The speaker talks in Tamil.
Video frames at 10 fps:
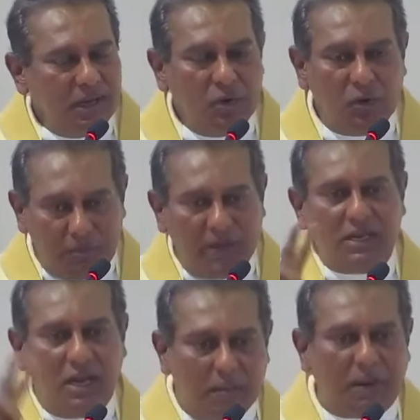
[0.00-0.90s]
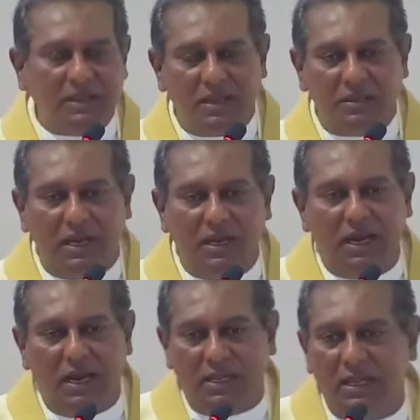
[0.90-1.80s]
இன்னொரு மனிதன் நான் பார்த்துருந்தேன்
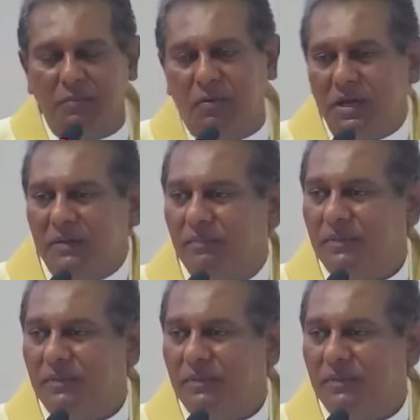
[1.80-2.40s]
இந்தியாவில் அதே போல்